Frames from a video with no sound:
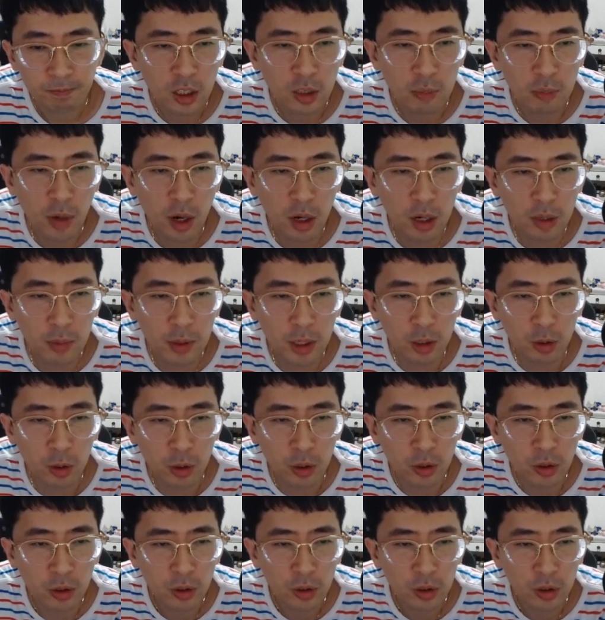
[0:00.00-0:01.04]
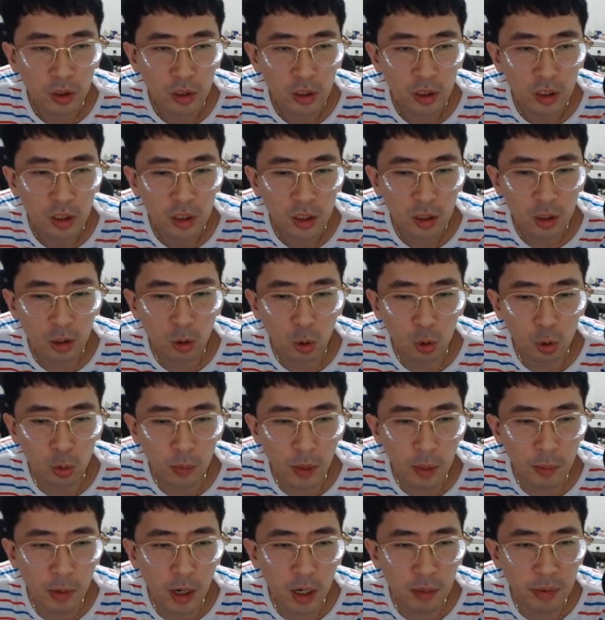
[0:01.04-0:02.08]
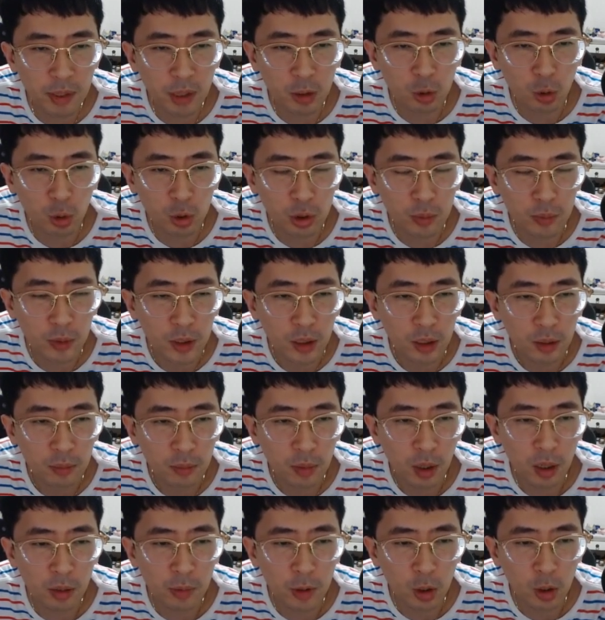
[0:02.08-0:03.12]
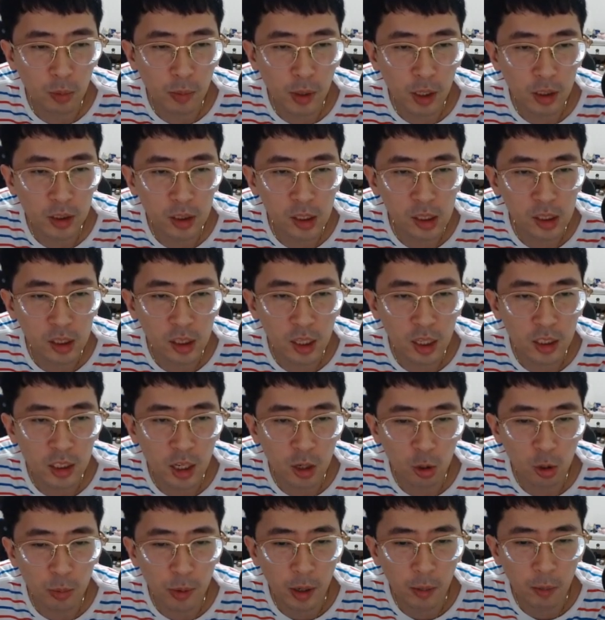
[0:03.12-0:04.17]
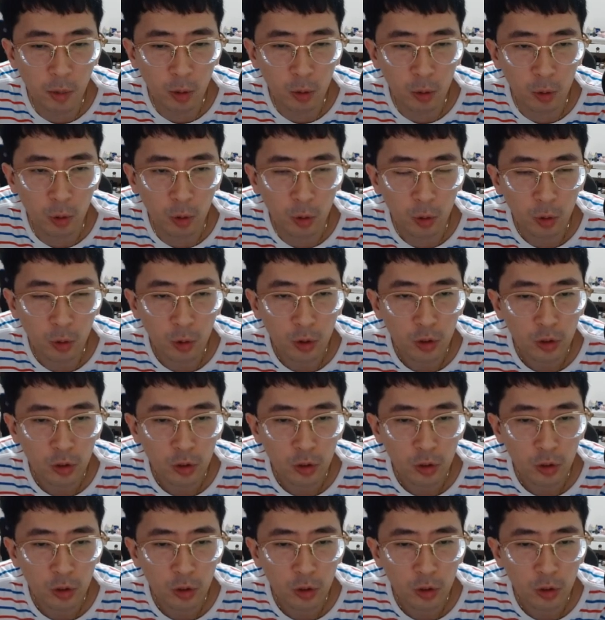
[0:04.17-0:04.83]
먹어버리고요 예, 고동만 먹어버리기 좋습니다 먹어버리고 먹었을 때 상으로 병 먹고